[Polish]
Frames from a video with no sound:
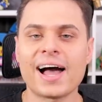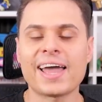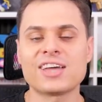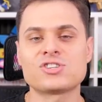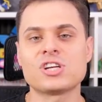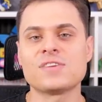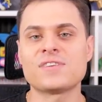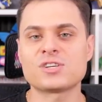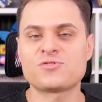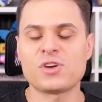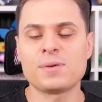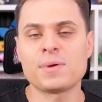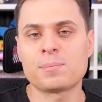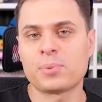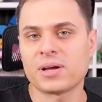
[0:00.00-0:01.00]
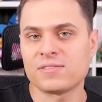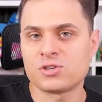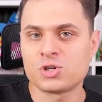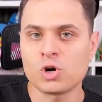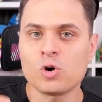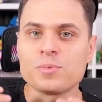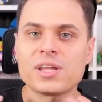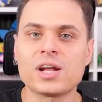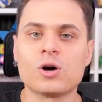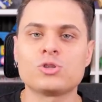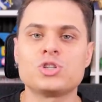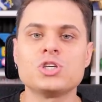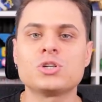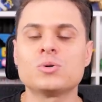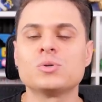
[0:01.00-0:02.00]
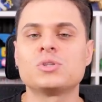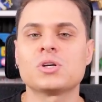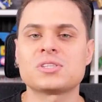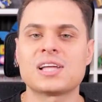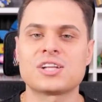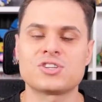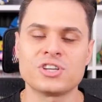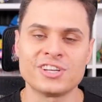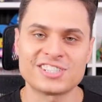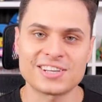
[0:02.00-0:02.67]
a jeżeli wasz filmik pojawi się u mnie na odcinku, to znaczy,